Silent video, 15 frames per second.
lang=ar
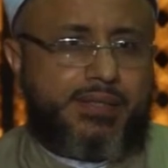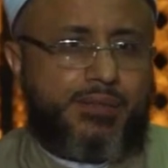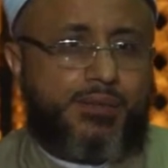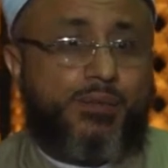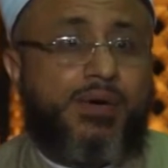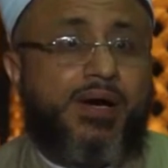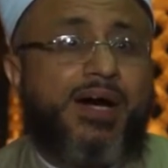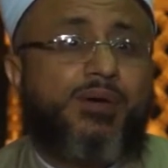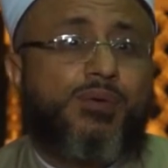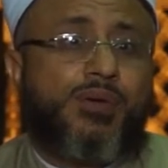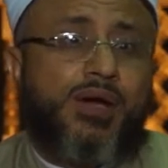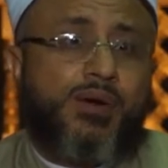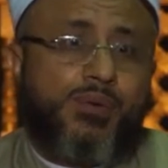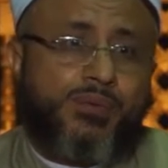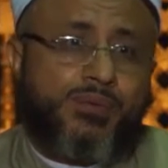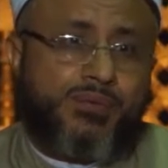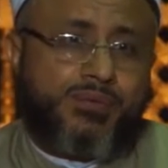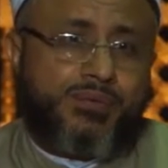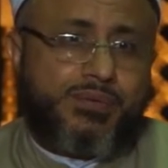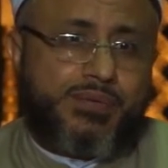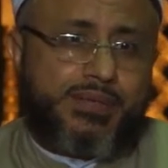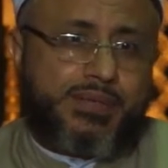يقال له
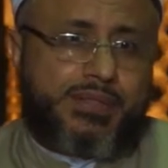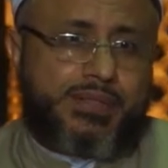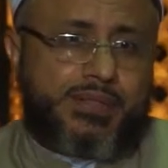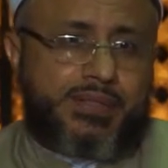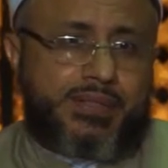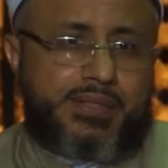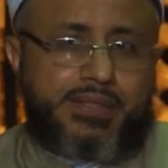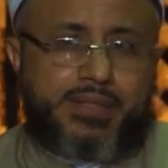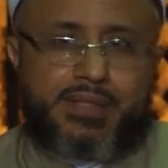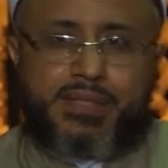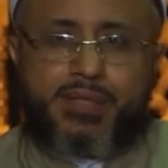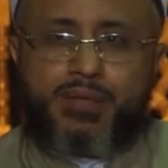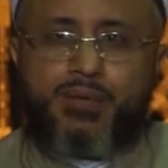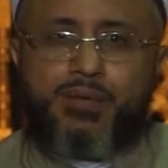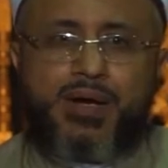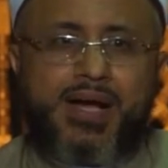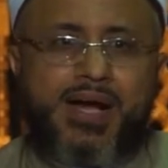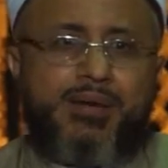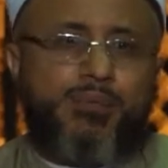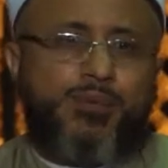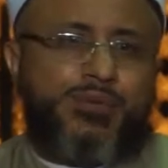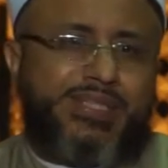هو
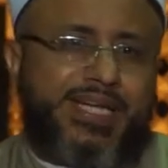أبو